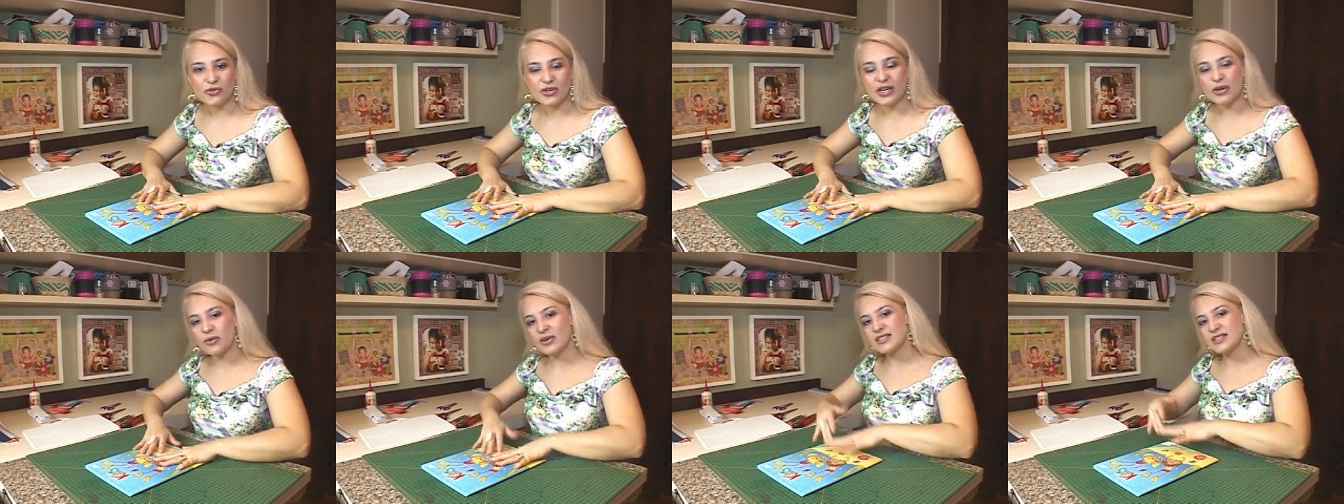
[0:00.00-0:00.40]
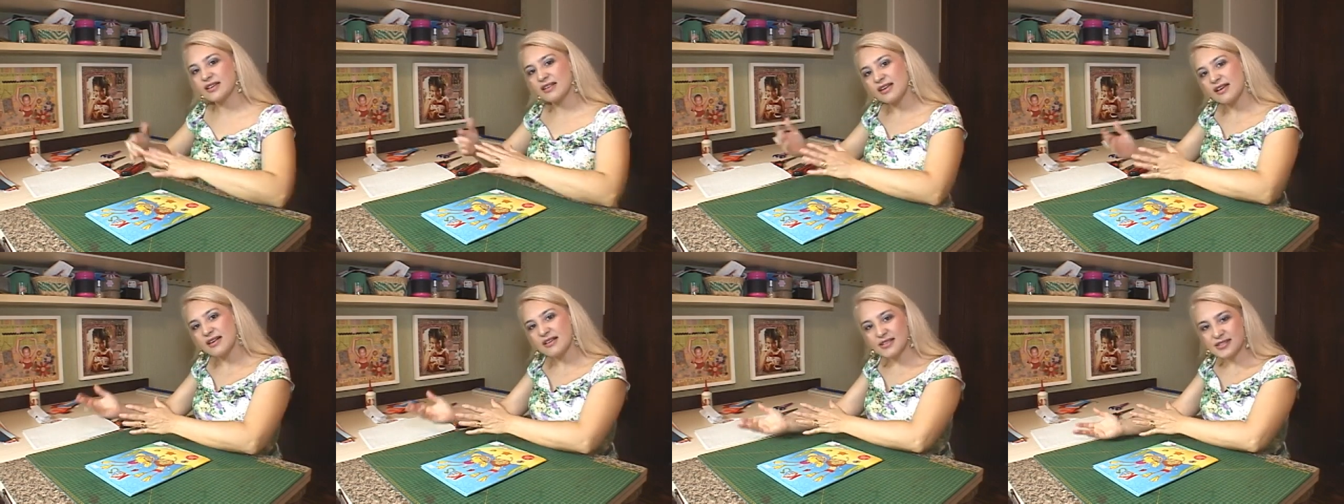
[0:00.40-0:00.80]
e com as
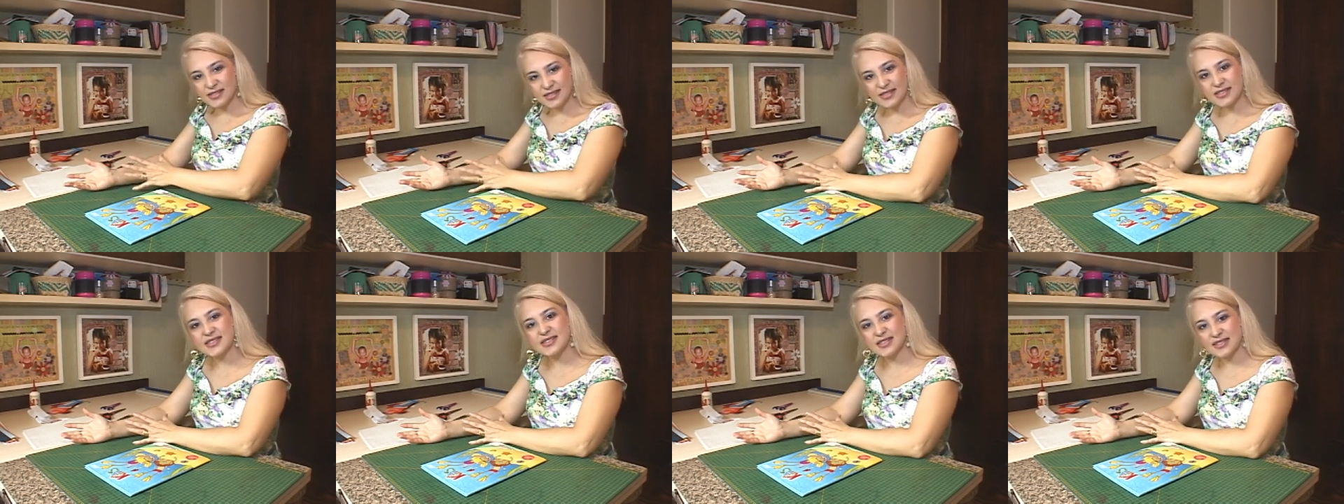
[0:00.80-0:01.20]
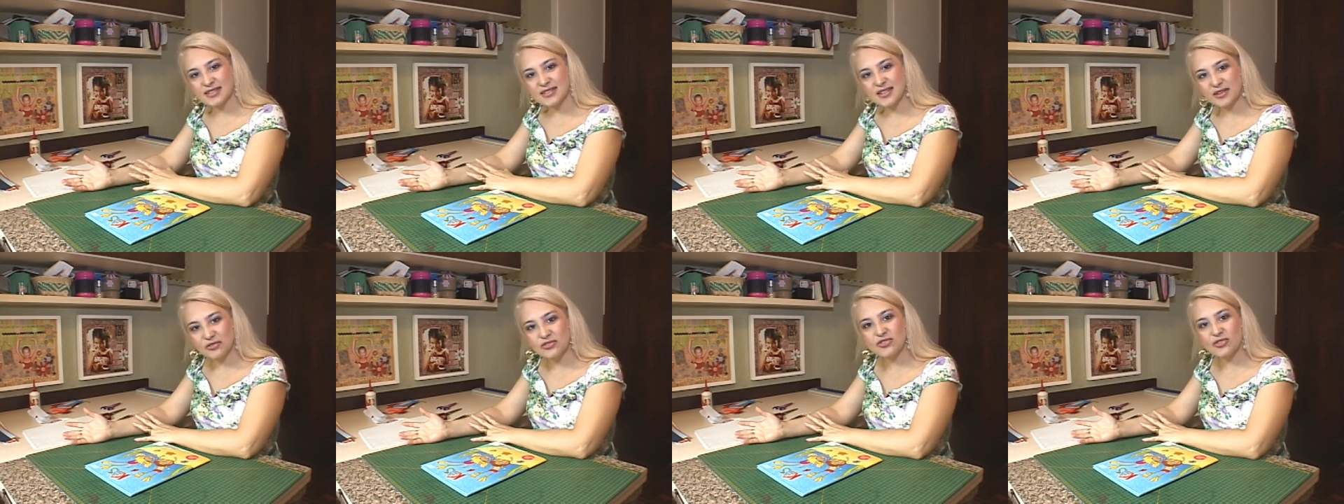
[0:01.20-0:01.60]
crianças que
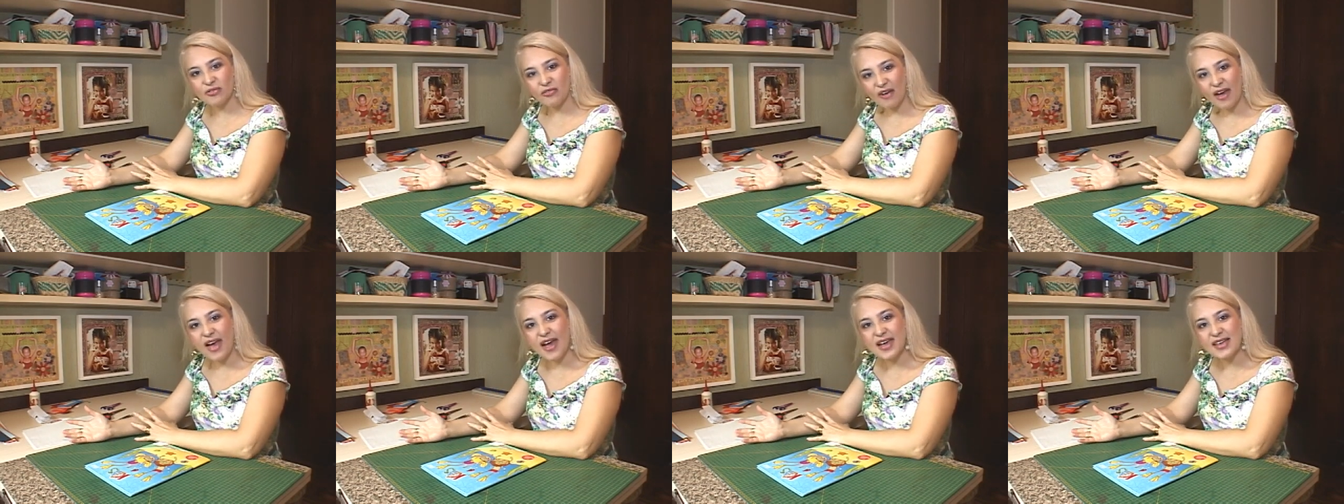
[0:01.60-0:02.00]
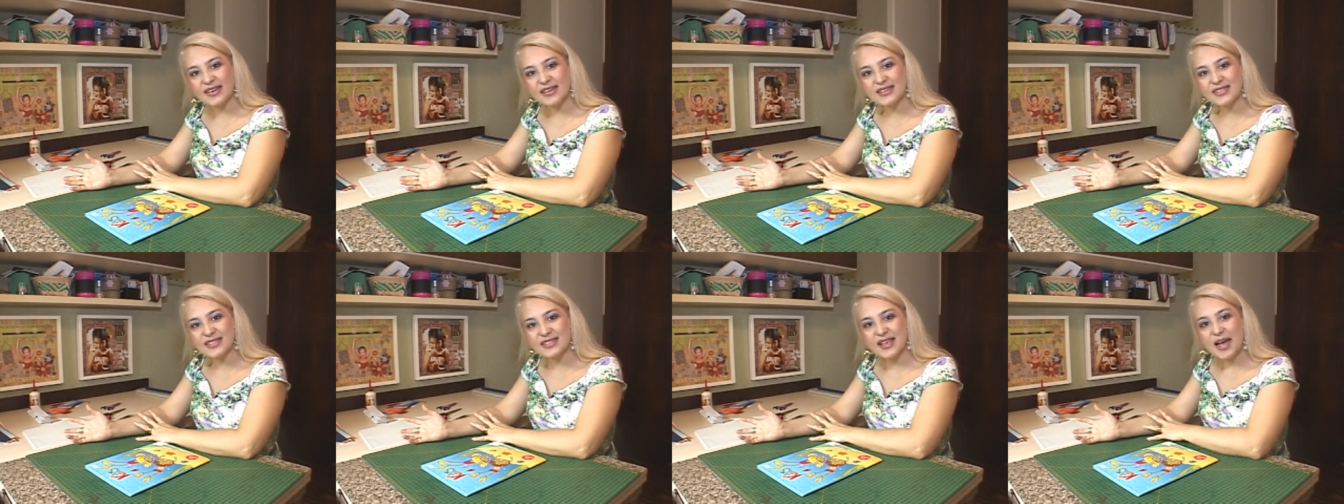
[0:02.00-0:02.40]
estão de
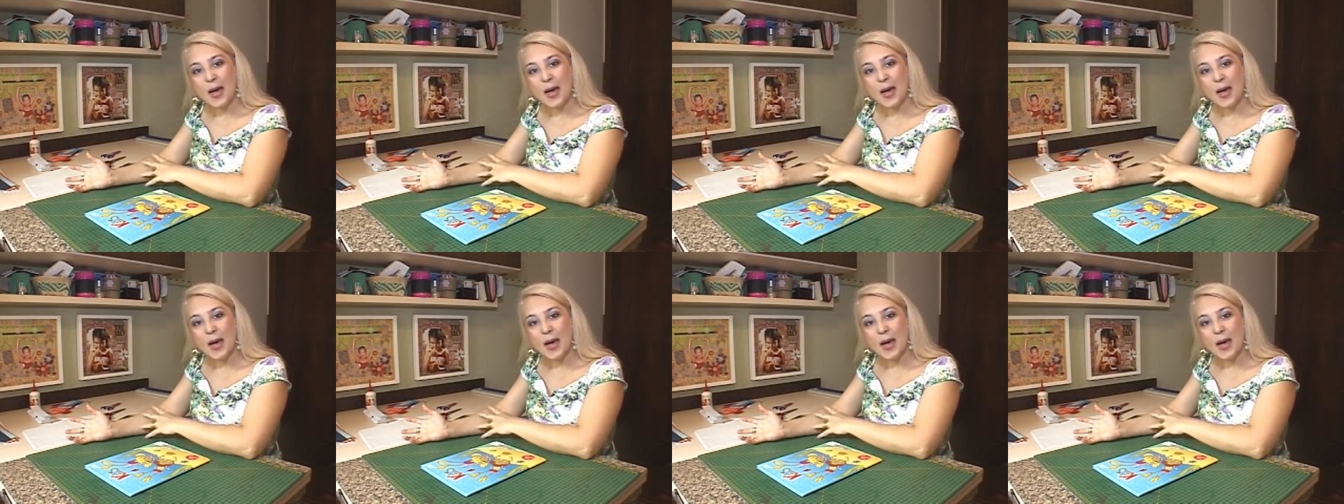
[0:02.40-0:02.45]
férias